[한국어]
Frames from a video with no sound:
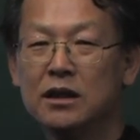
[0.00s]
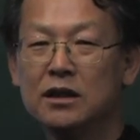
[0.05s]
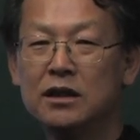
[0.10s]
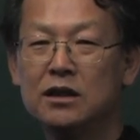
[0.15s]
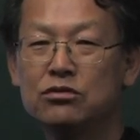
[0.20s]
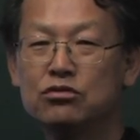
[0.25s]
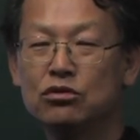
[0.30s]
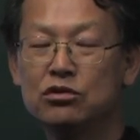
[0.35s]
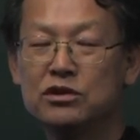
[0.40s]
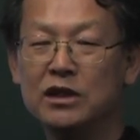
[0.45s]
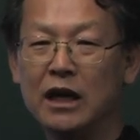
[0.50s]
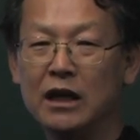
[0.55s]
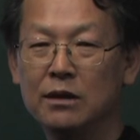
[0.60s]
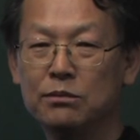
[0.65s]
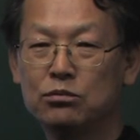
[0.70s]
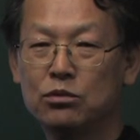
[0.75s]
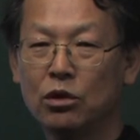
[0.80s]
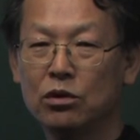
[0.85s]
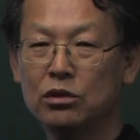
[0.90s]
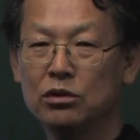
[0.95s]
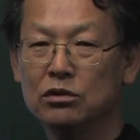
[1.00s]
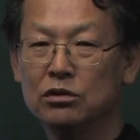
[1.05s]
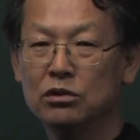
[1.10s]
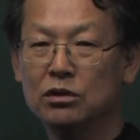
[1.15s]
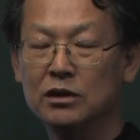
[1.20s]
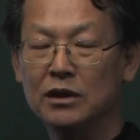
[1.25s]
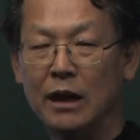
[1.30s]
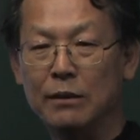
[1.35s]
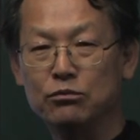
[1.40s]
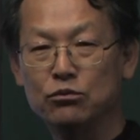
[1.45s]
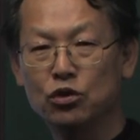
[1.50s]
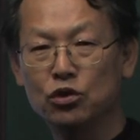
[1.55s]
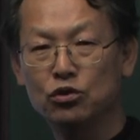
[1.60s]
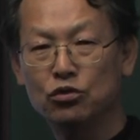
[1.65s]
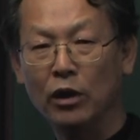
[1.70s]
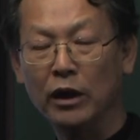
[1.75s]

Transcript: 기술 자립도는 남쪽이